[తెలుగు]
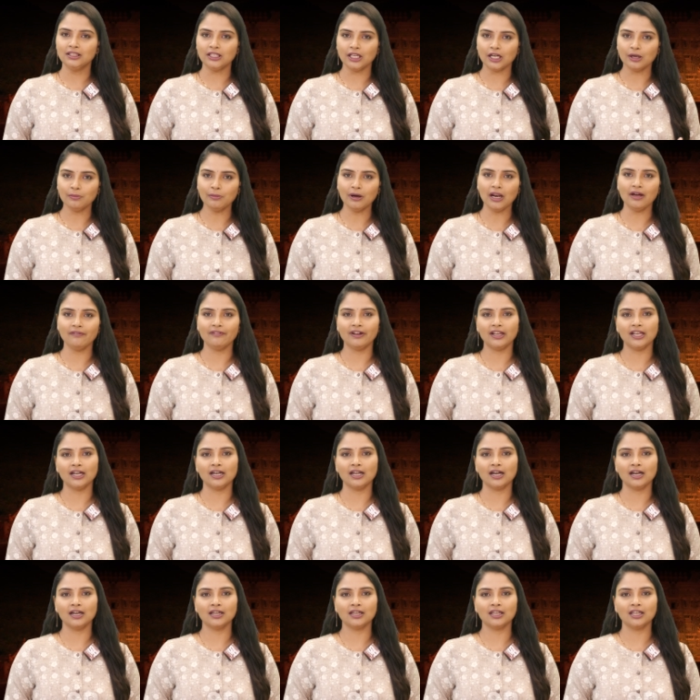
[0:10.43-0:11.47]
తిరుమల
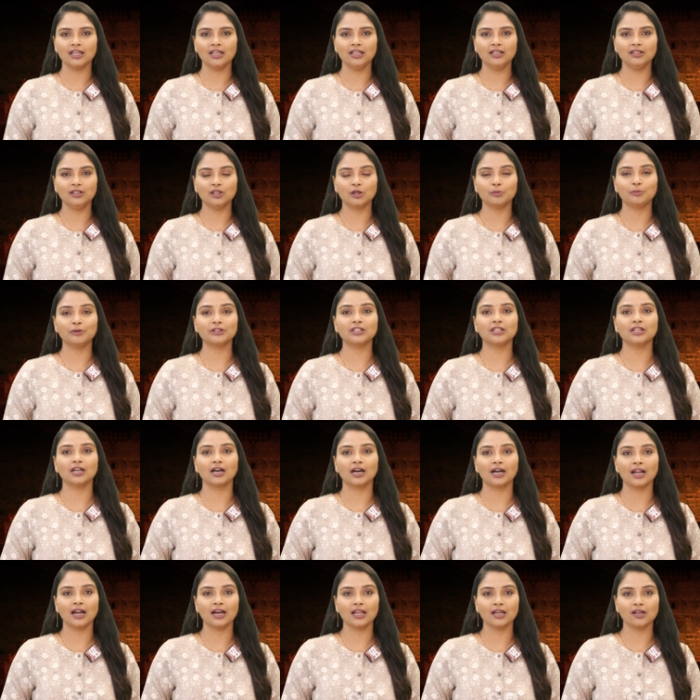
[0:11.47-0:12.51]
వెళ్ళడానికి తిరుపతి
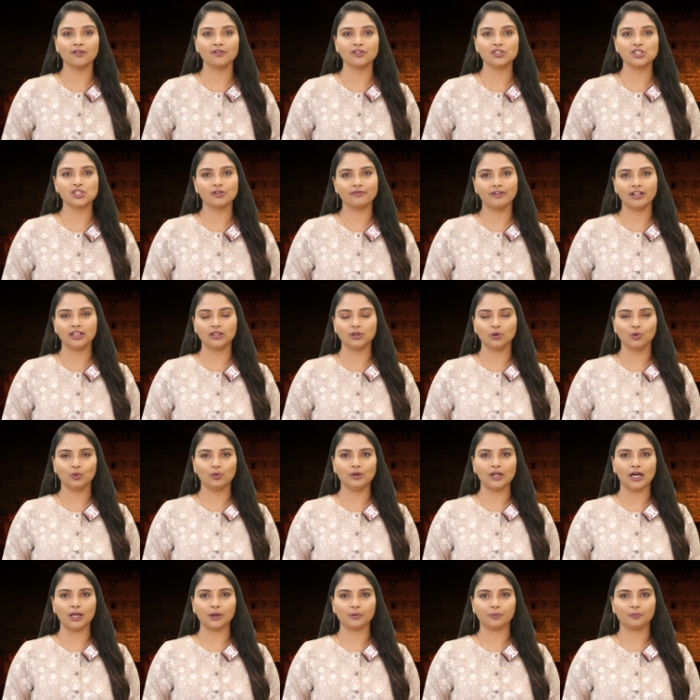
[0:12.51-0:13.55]
నగరానికి వచ్చి వెళ్తూ
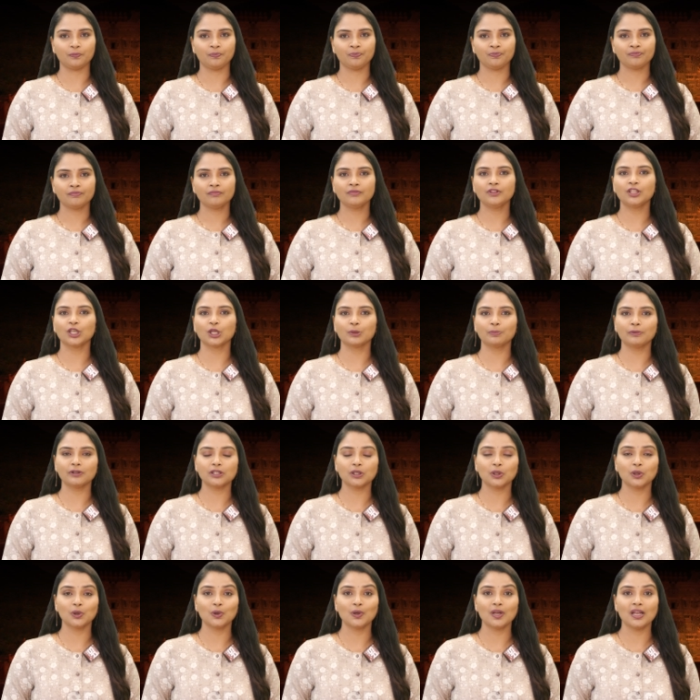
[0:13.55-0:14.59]
ఉంటారు
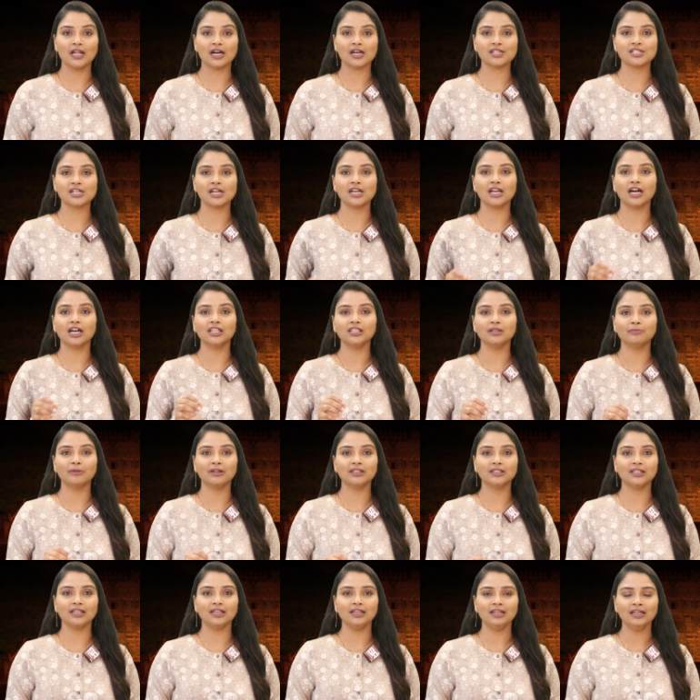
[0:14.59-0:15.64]
తిరుపతిలో లక్షలాది
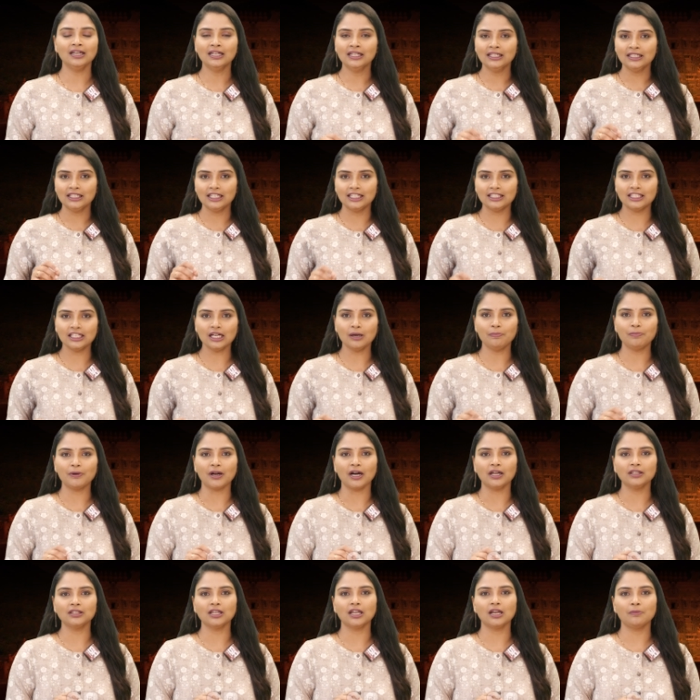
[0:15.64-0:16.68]
మంది ఇతర
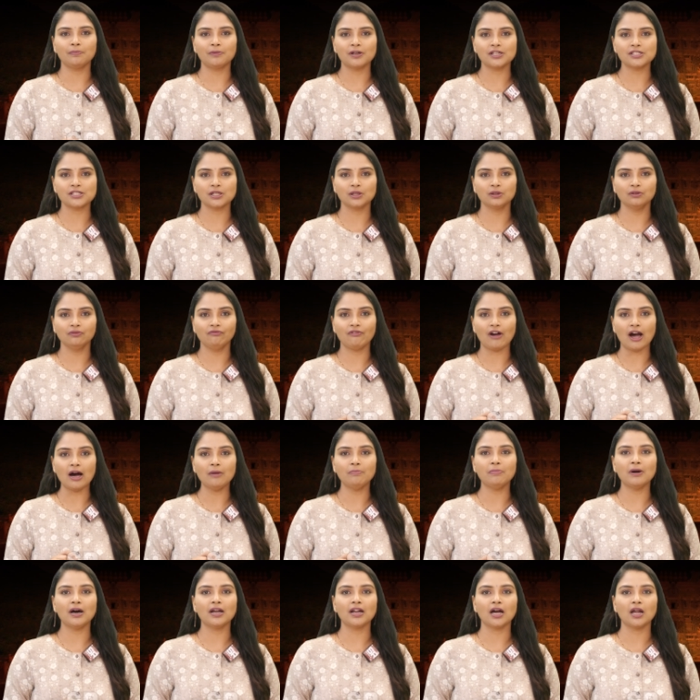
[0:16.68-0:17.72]
ప్రాంతాల ప్రజలు
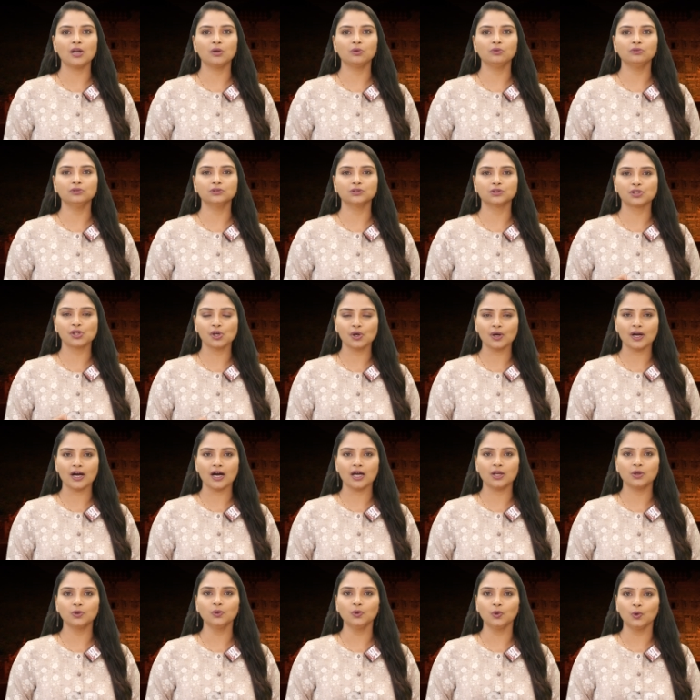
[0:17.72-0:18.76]
వ్యాపారాలు
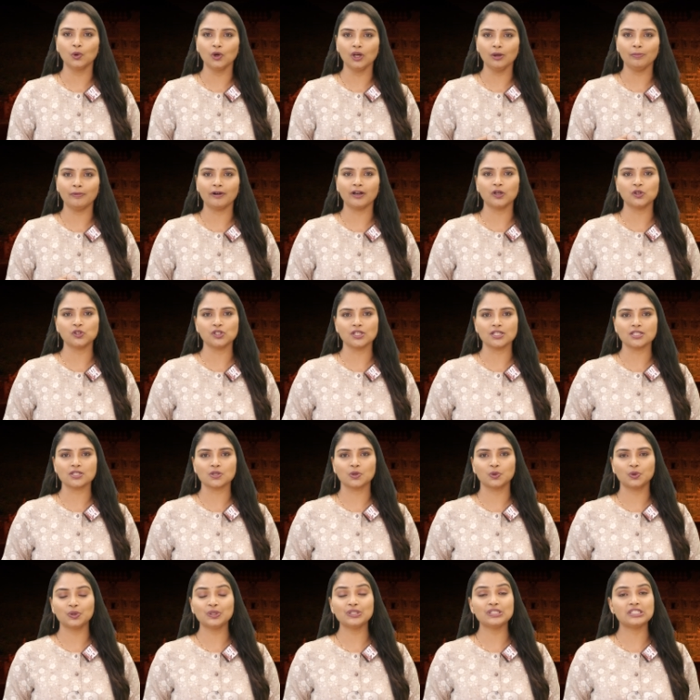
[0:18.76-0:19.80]
ఉద్యోగాలు కూలి పనులు
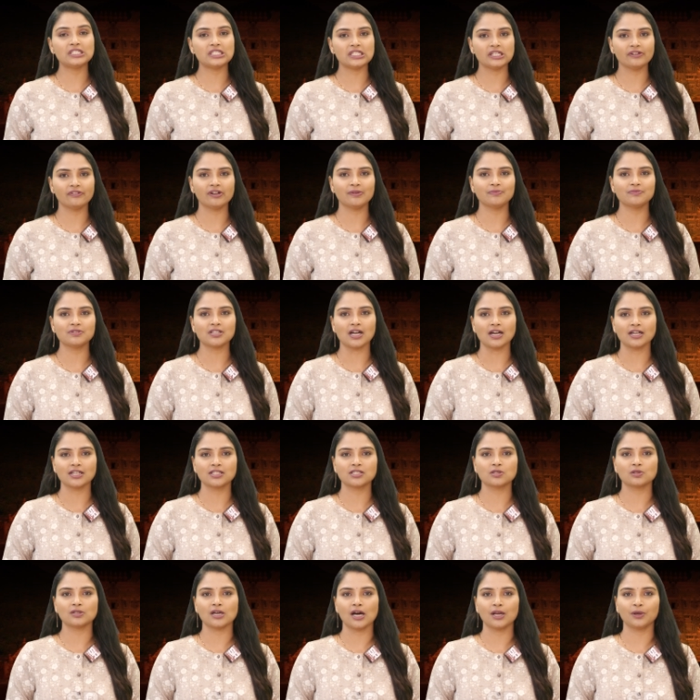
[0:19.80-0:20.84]
చేసుకుంటూ జీవనం
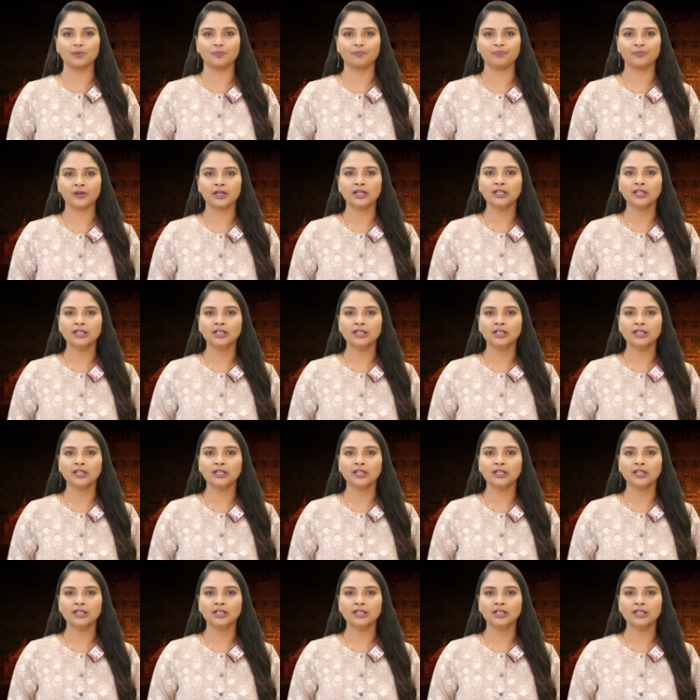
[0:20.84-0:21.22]
సాగిస్తున్నారు